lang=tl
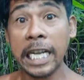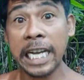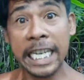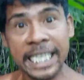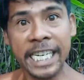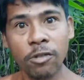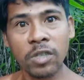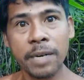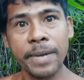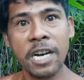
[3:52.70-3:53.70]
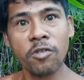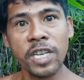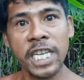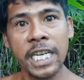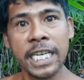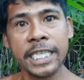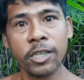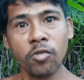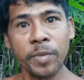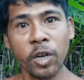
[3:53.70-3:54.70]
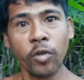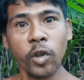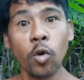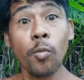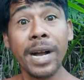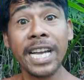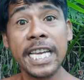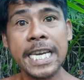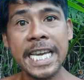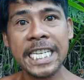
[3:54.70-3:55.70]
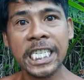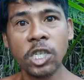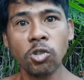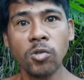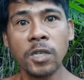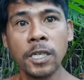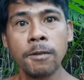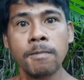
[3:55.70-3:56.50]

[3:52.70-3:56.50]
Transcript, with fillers: daghan kayong trabaho inig eleksyon pero yun ako mag-eleksyon